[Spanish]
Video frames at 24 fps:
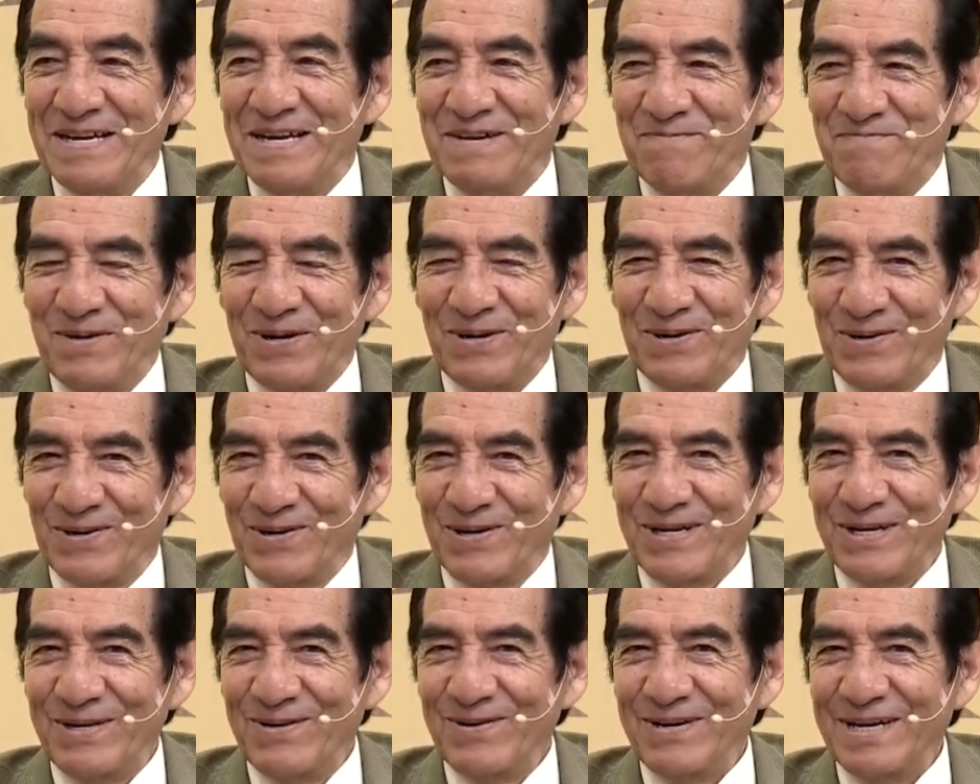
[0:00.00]
pero
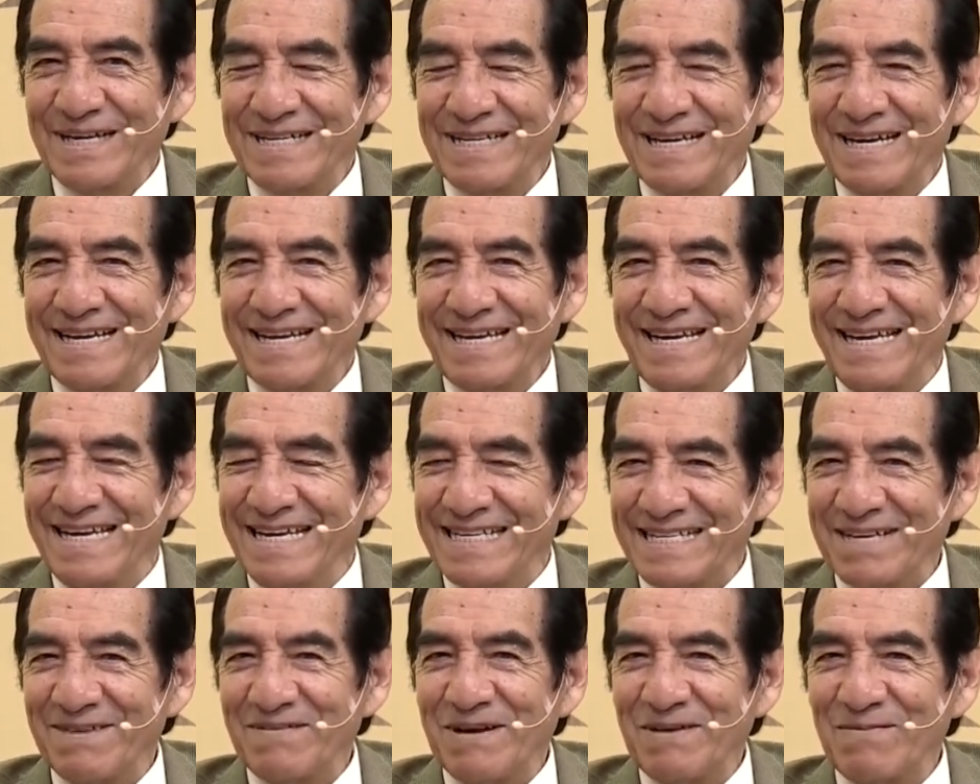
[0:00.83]
creo que quienes
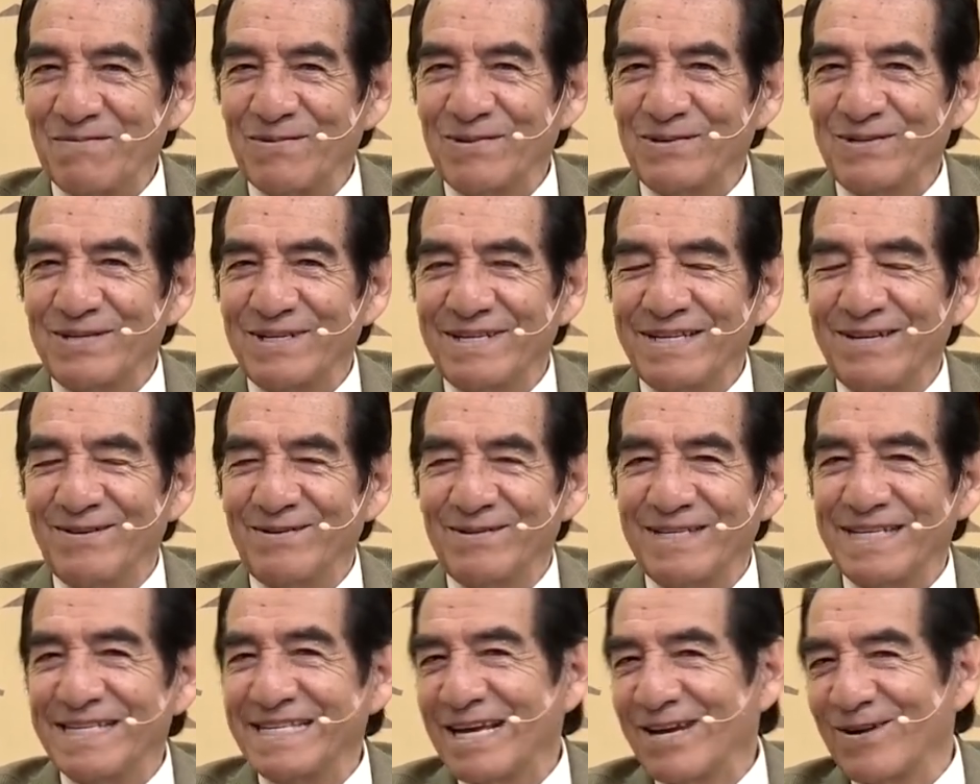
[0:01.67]
hablamos y nos
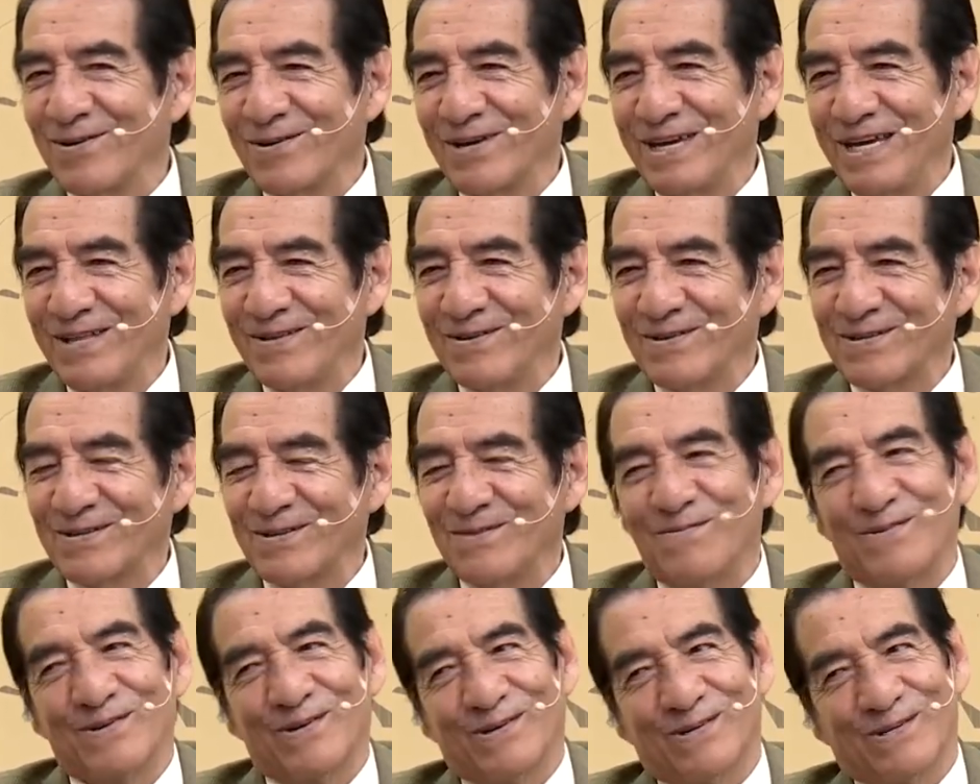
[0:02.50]
dicen loquitos
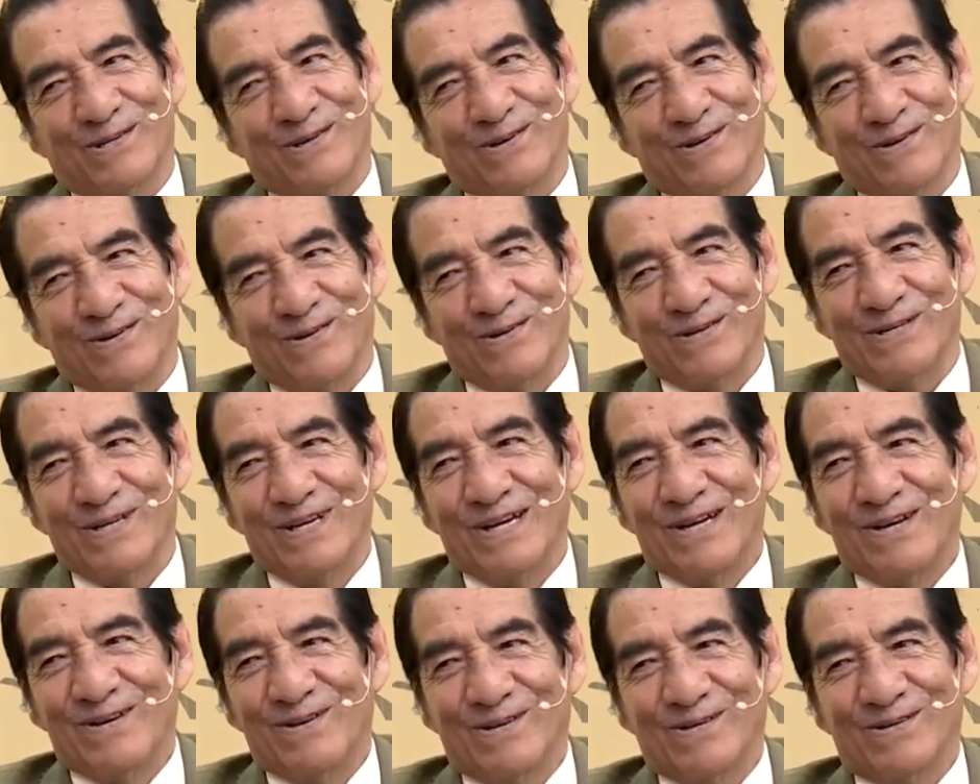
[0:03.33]
somos los locos,
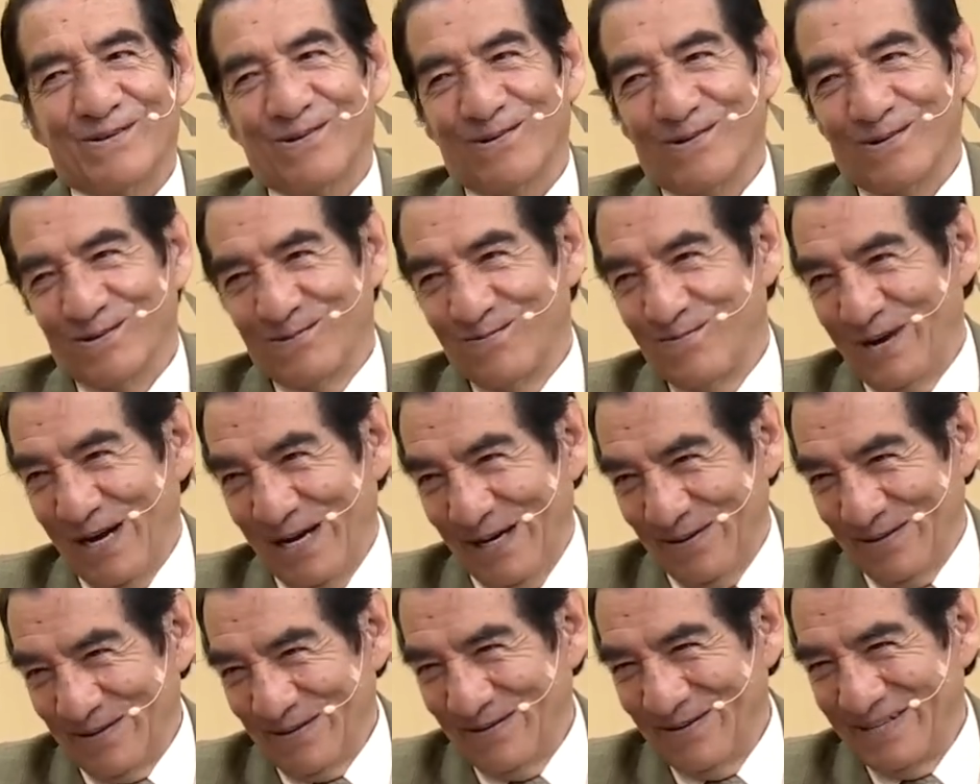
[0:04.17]
los locos
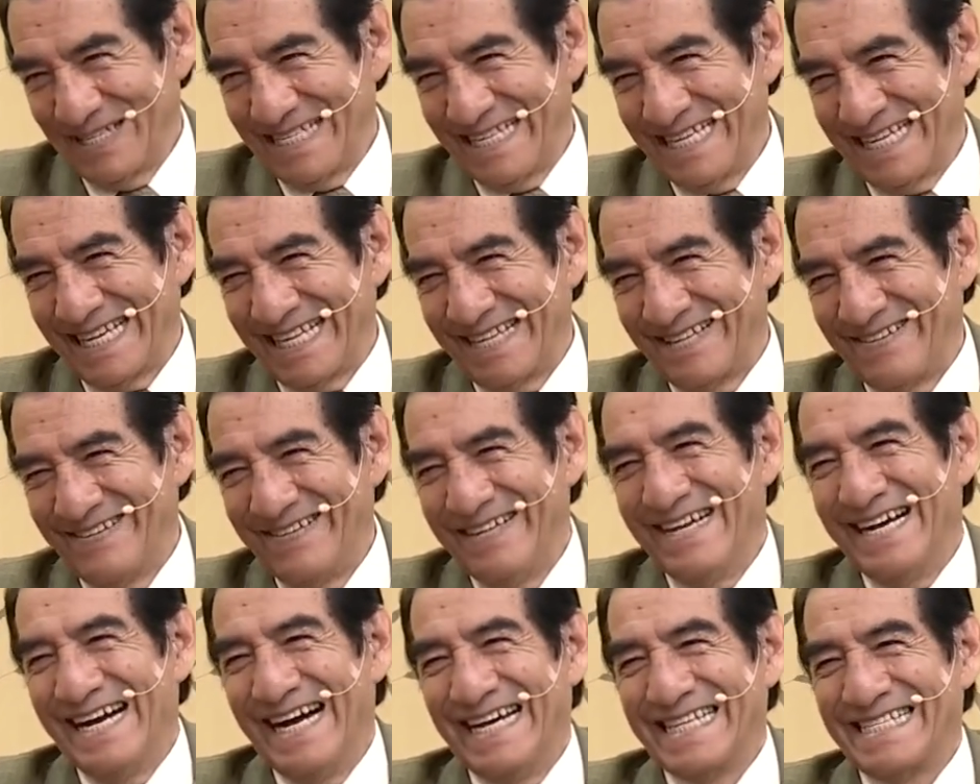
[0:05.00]
buenos, ¿no es cierto?
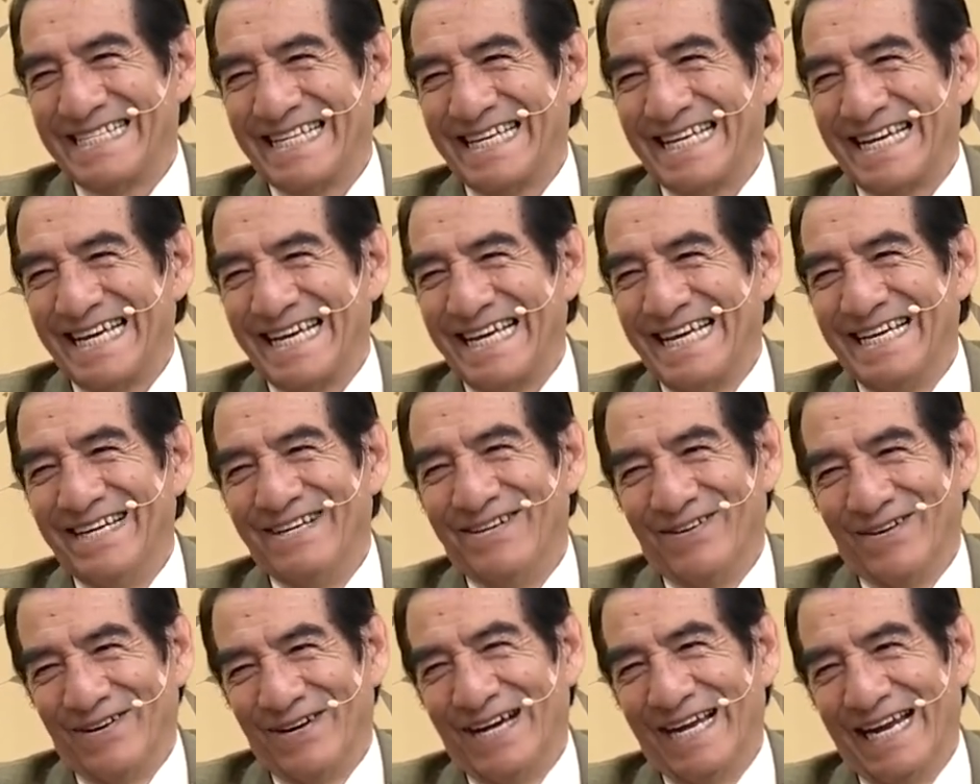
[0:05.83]
Así que
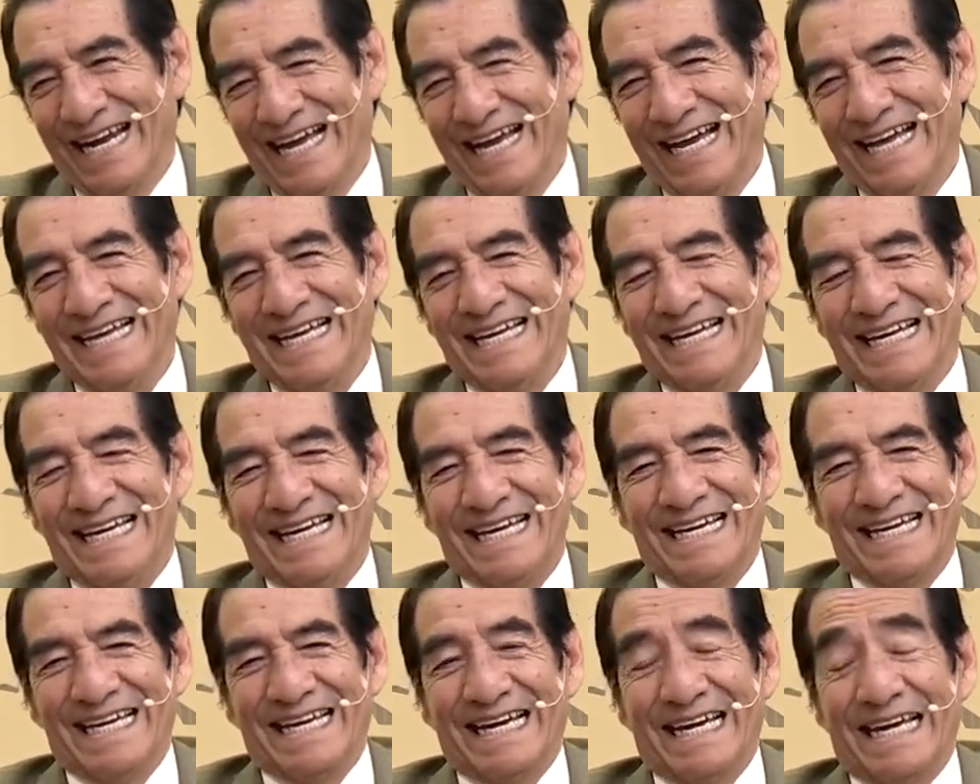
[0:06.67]
ojalá
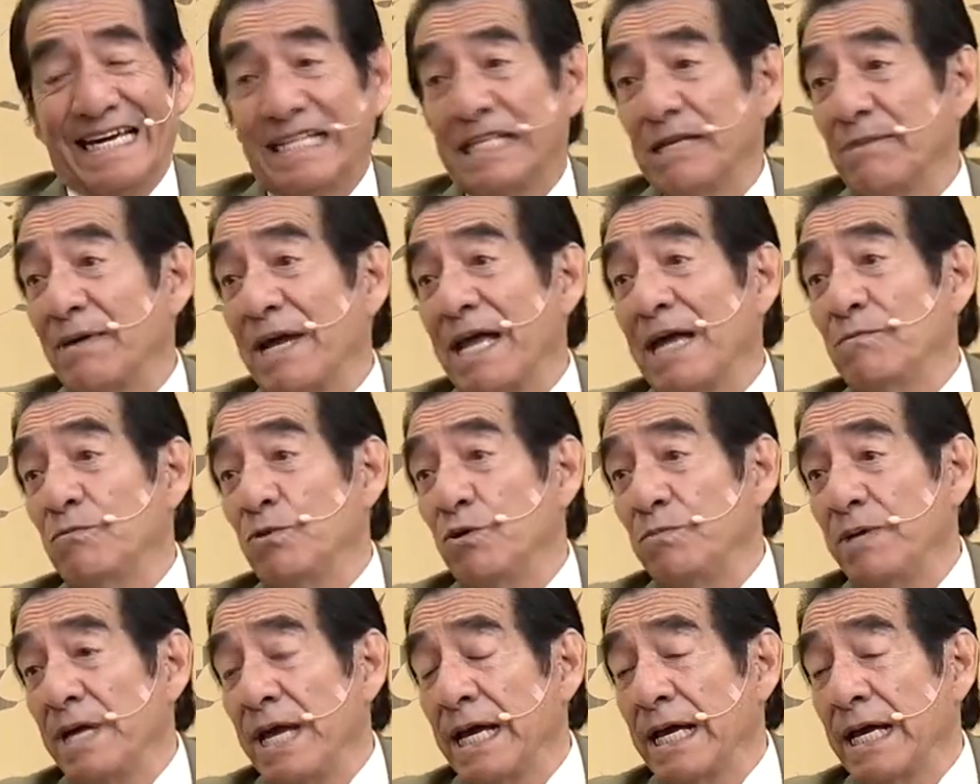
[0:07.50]
eh, que te vaya muy bien, que